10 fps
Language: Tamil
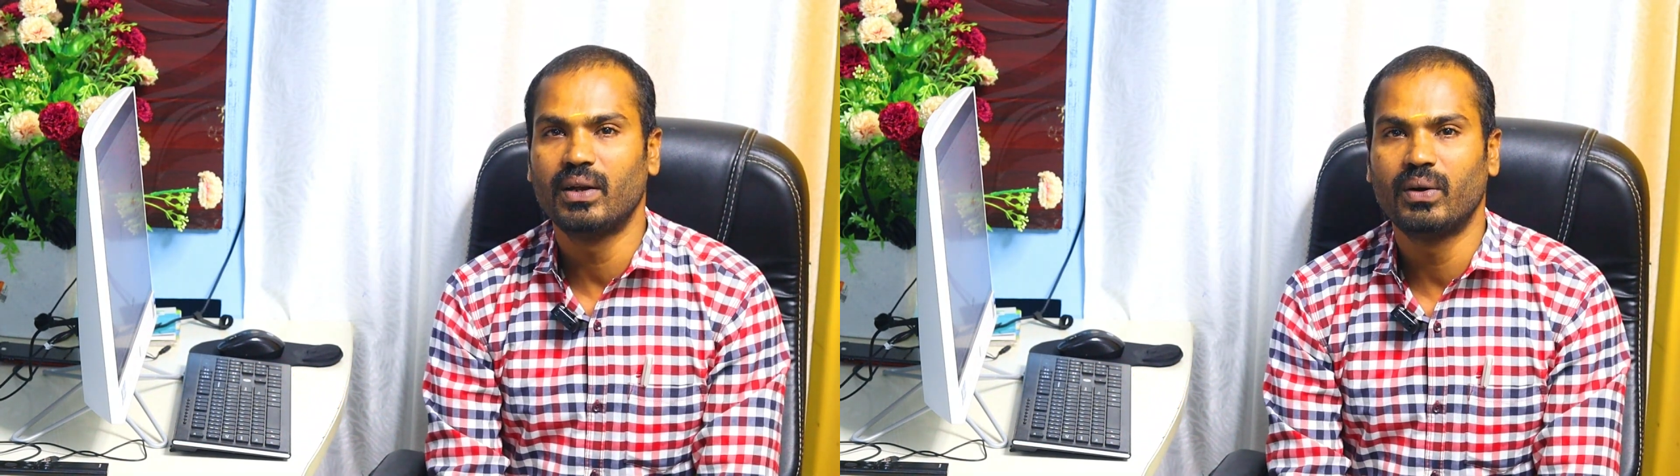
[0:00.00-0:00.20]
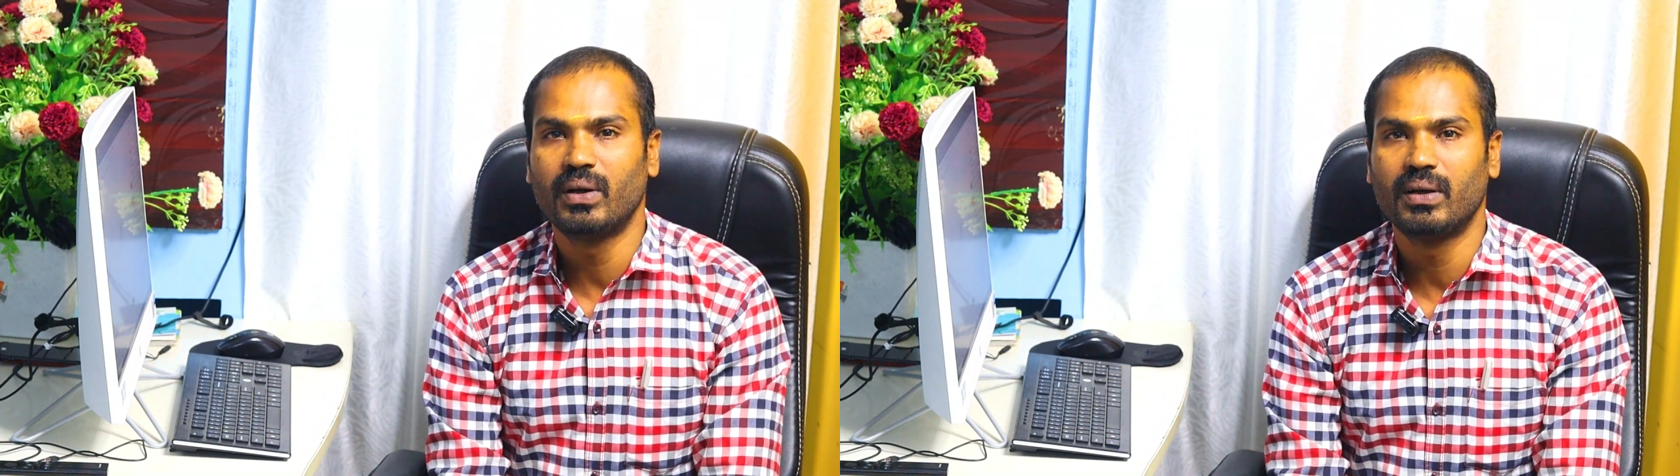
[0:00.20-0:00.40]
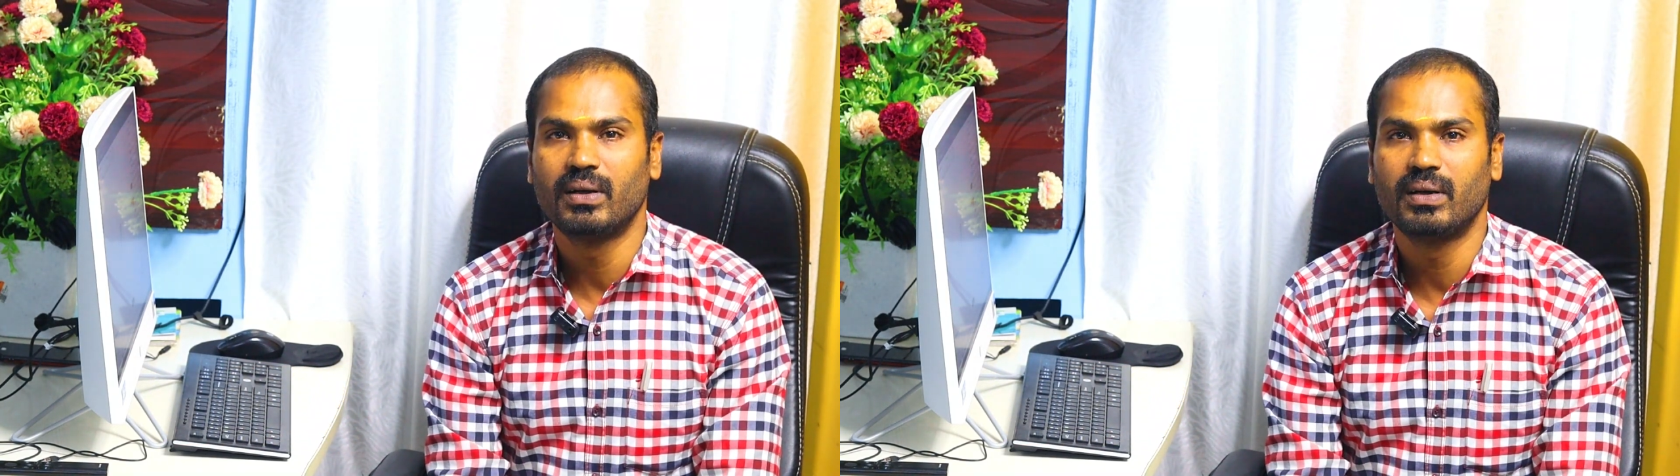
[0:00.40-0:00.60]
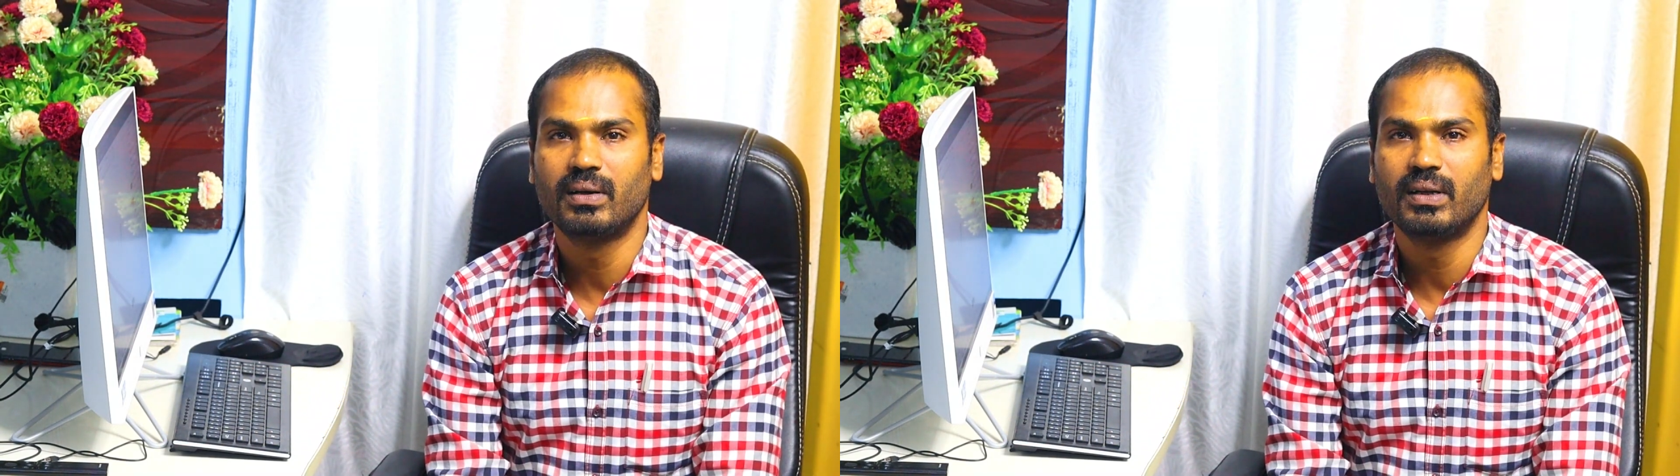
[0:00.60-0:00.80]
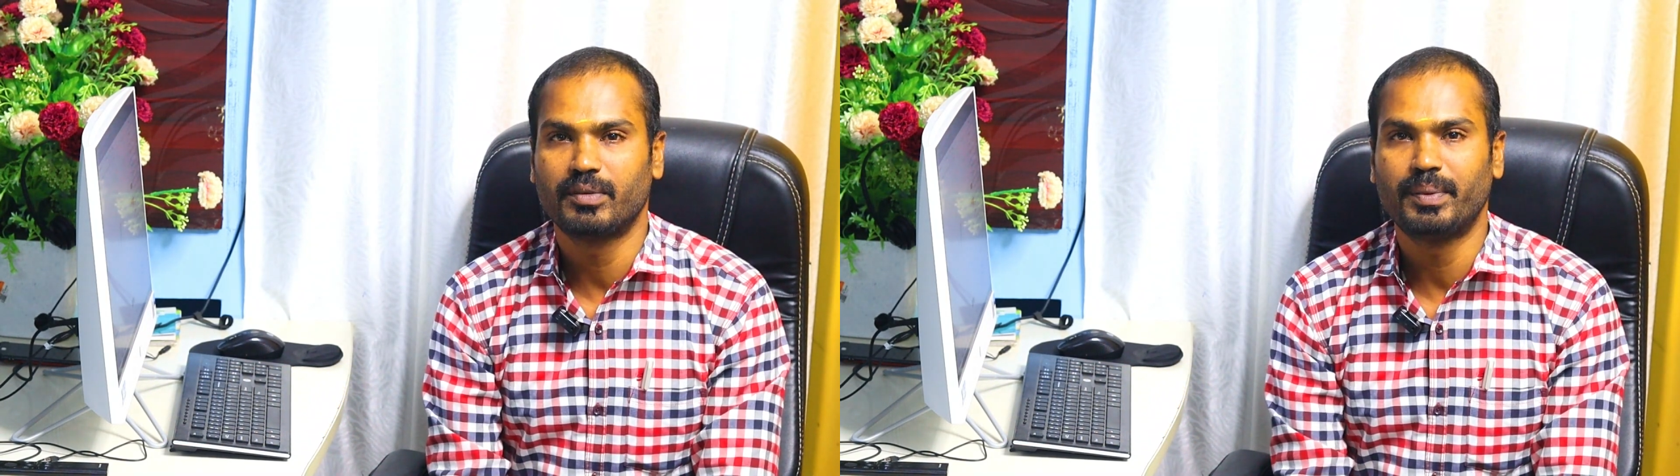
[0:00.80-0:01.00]

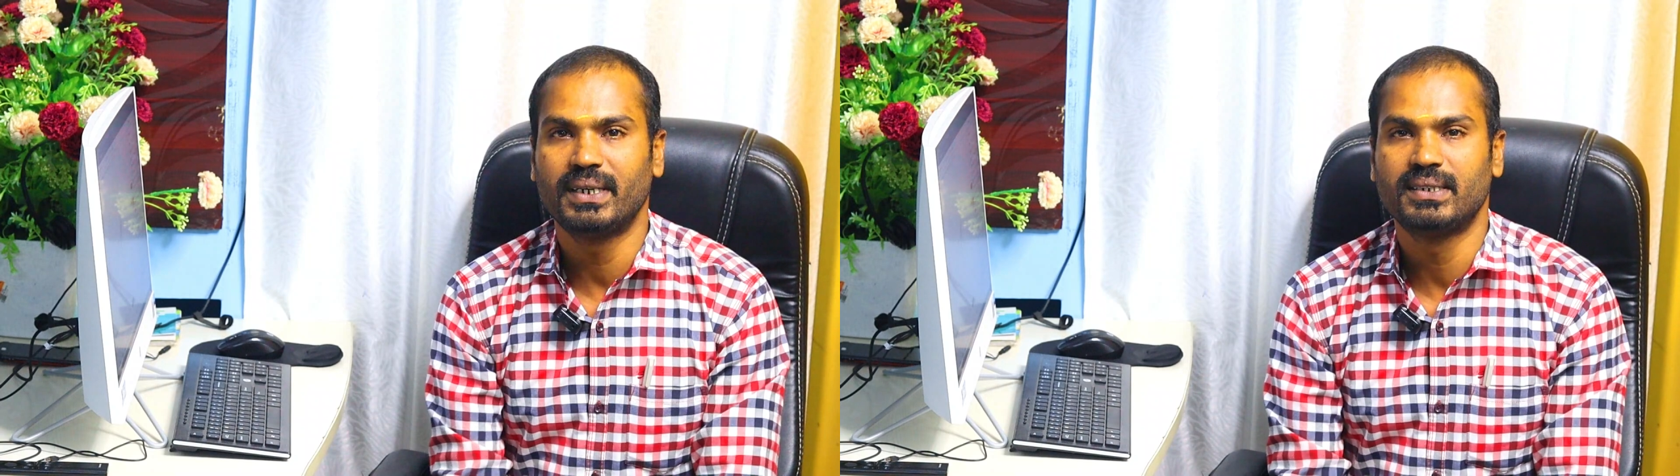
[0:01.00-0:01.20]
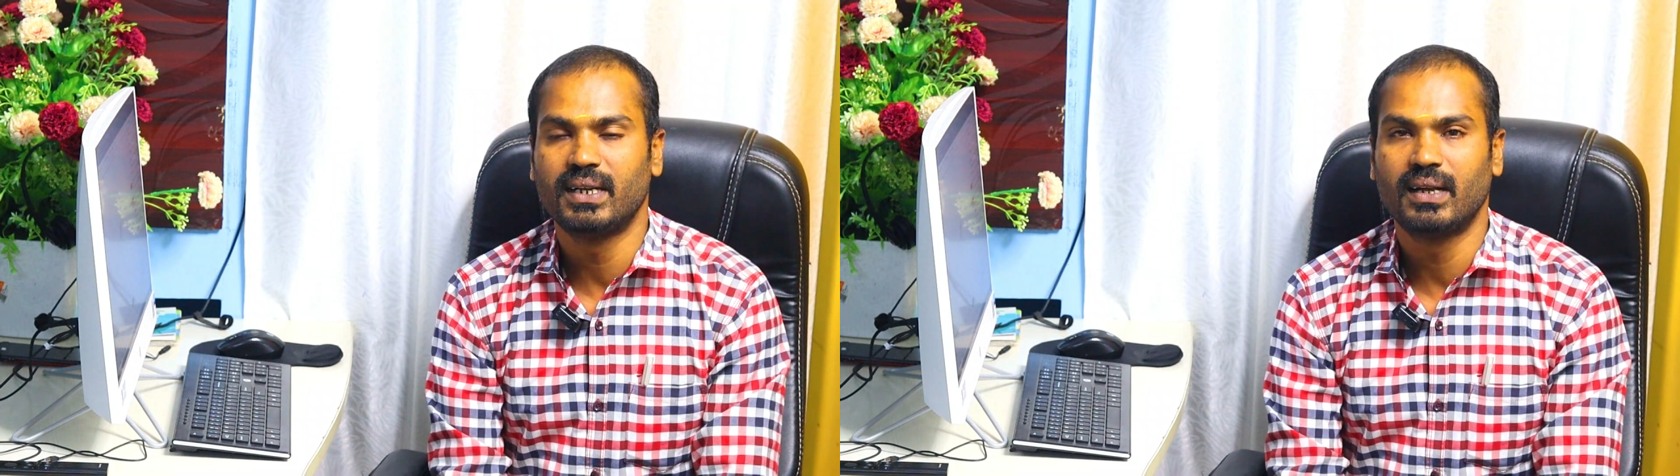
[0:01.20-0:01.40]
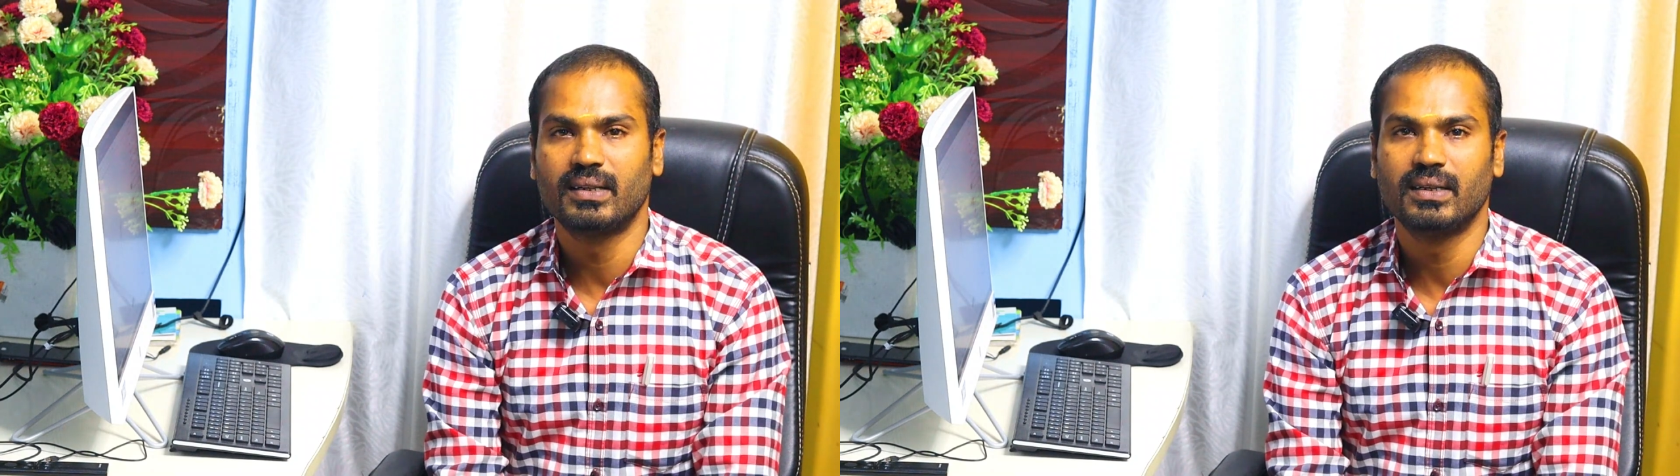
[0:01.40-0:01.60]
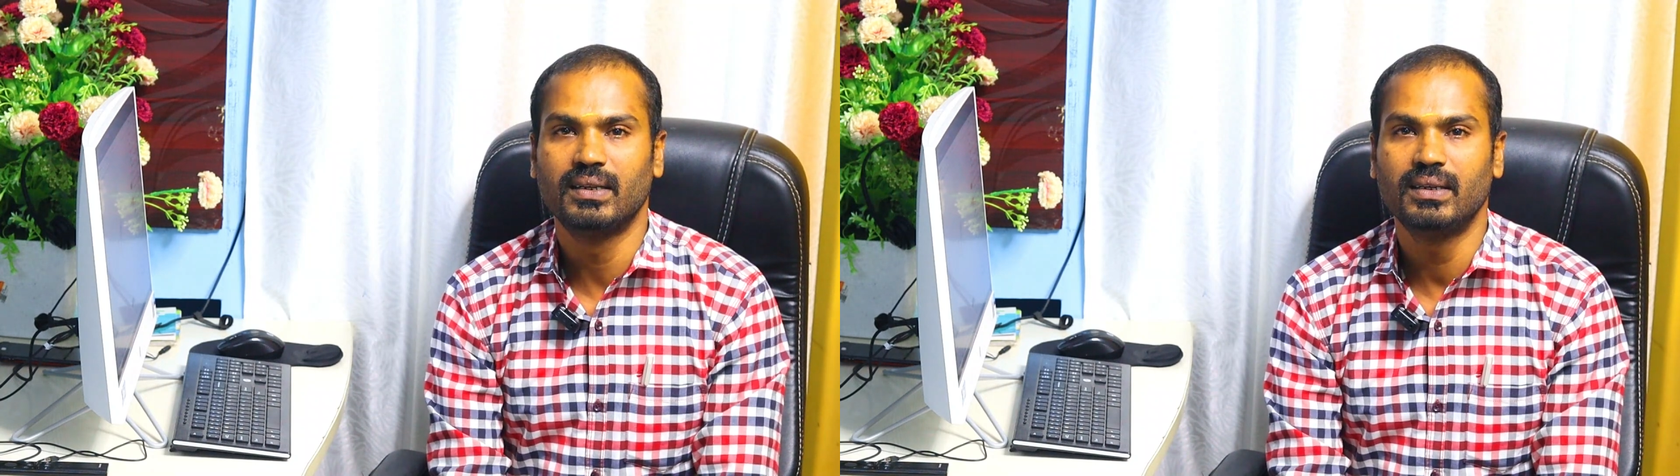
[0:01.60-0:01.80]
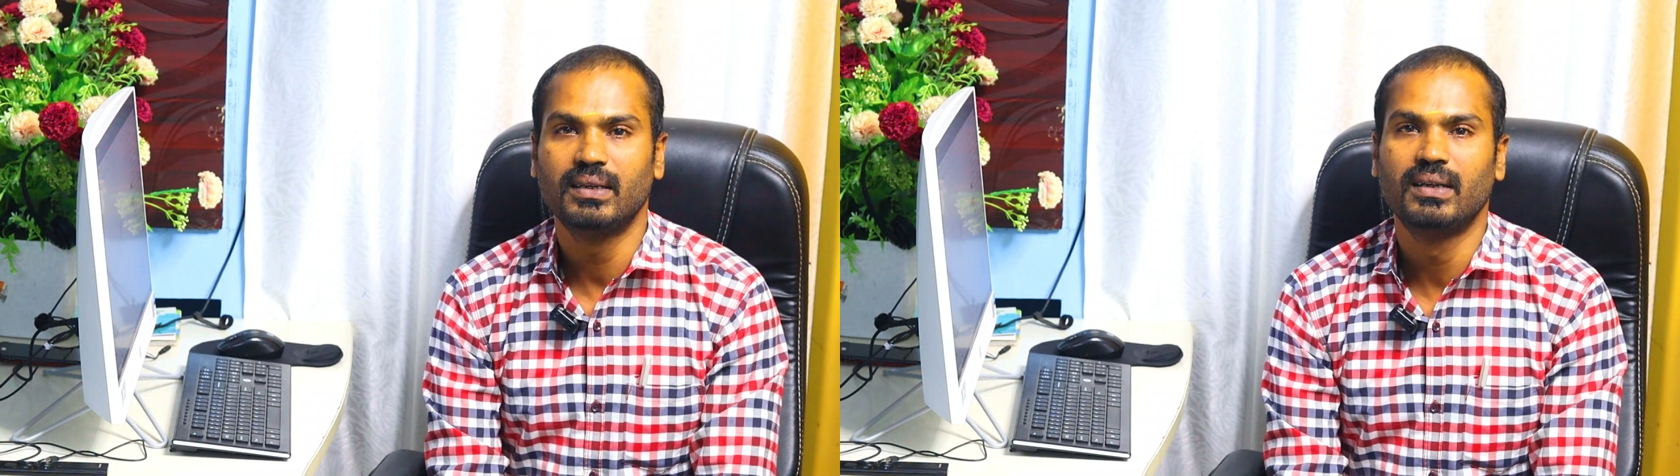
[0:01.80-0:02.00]
என்னோடய எக்ஸ்பெக்டேஷனாக இருந்தது